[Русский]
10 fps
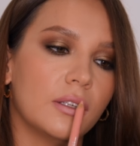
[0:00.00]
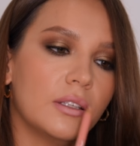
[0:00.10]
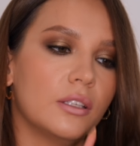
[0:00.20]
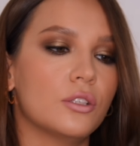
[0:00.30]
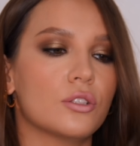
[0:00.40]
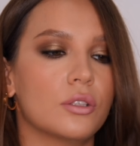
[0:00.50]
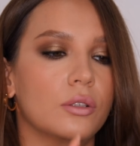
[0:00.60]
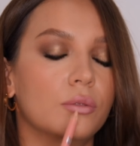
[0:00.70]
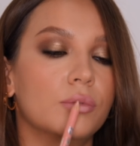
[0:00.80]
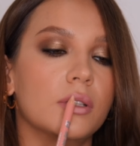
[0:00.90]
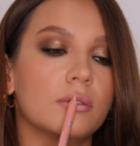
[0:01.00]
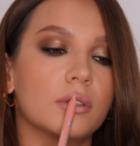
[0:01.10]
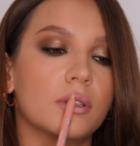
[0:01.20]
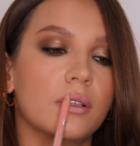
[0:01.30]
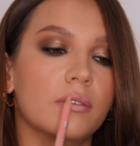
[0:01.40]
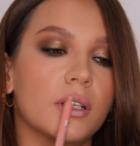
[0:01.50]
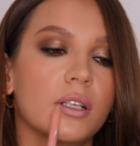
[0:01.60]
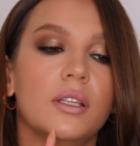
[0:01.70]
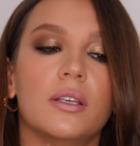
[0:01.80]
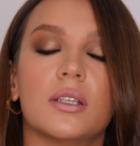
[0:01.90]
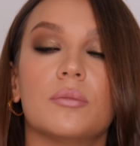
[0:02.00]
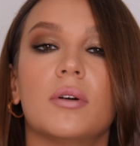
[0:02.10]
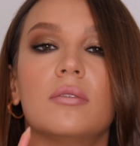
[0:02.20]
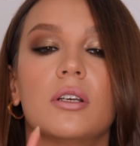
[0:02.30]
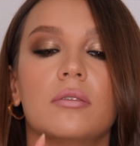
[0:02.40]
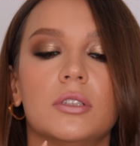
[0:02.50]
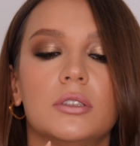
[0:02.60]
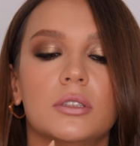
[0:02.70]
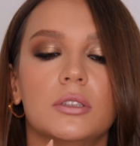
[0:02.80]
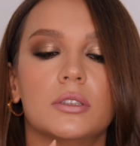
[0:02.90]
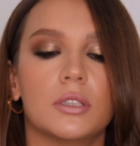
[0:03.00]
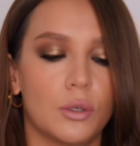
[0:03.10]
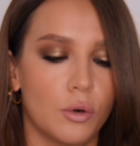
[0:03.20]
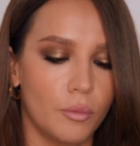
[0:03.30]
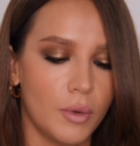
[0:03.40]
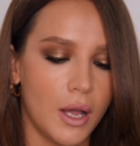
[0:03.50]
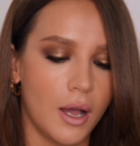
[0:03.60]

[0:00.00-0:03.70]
и нижней губы. Вот на верхней я добавляю, видите, не целиком,